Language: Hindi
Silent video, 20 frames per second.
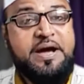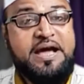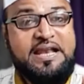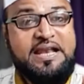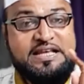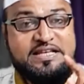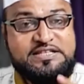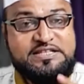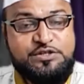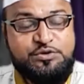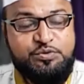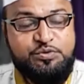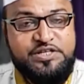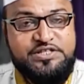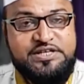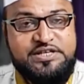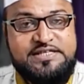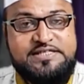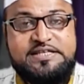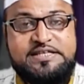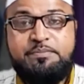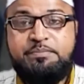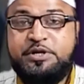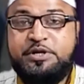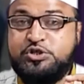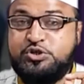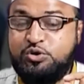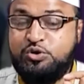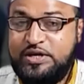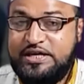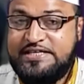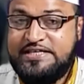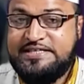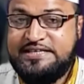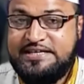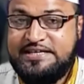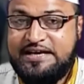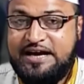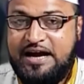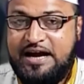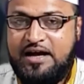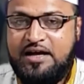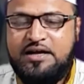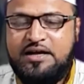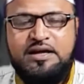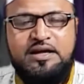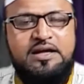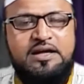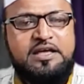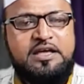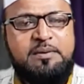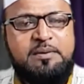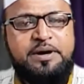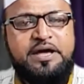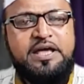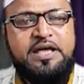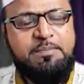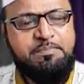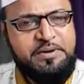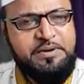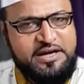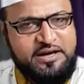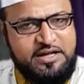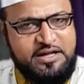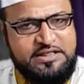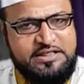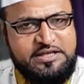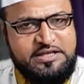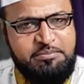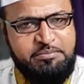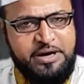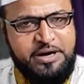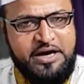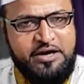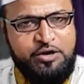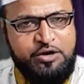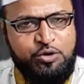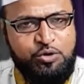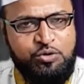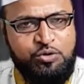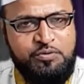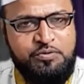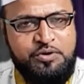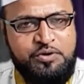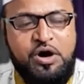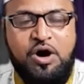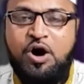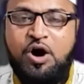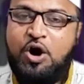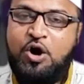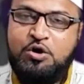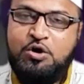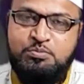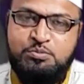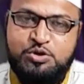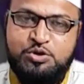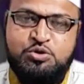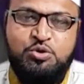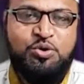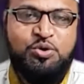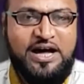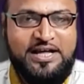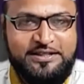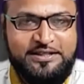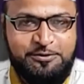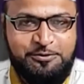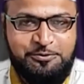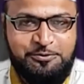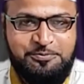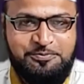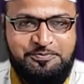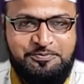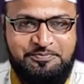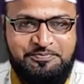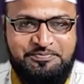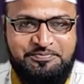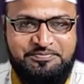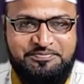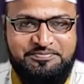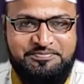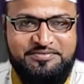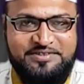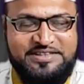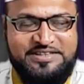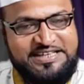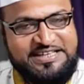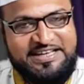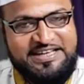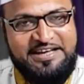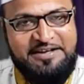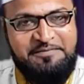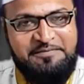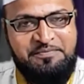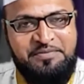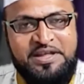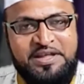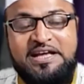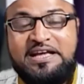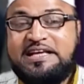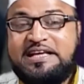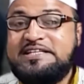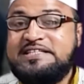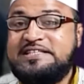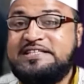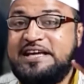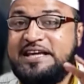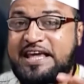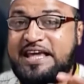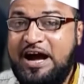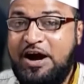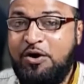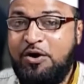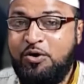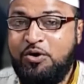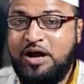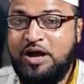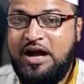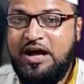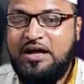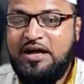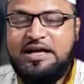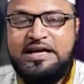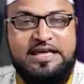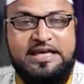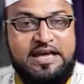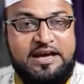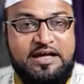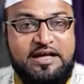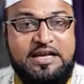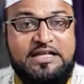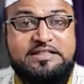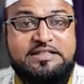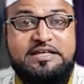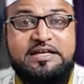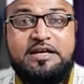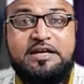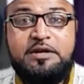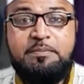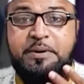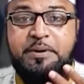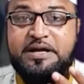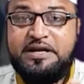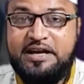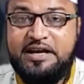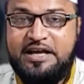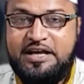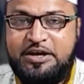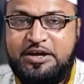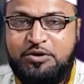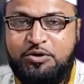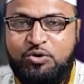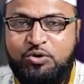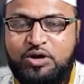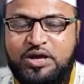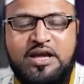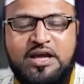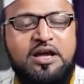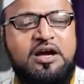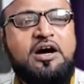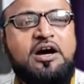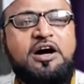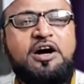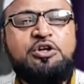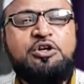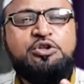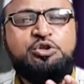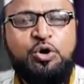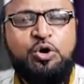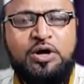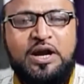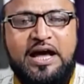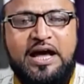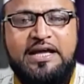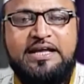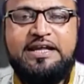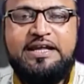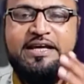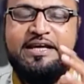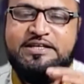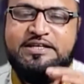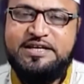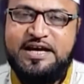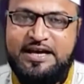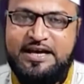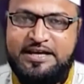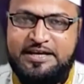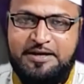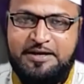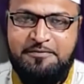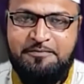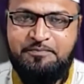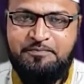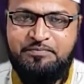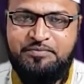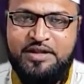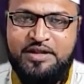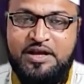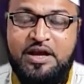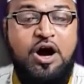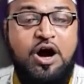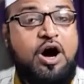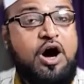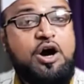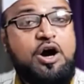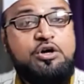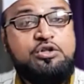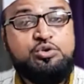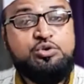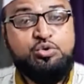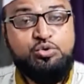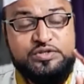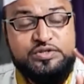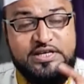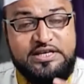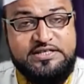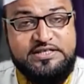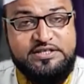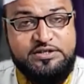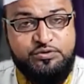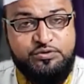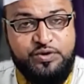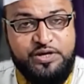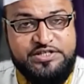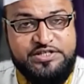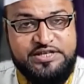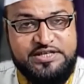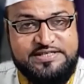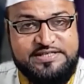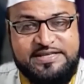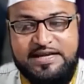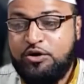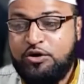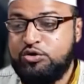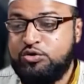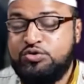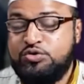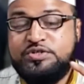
पहली सिचुएशन से बच्चों ने सीखा कि भाई अपनी गलती मान लो और मुस्कुरा दो ठीक है इससे क्या होगा कि गलती रिपीट नहीं होगी और दोहराई नहीं जाएगी और दूसरी सिचुएशन से और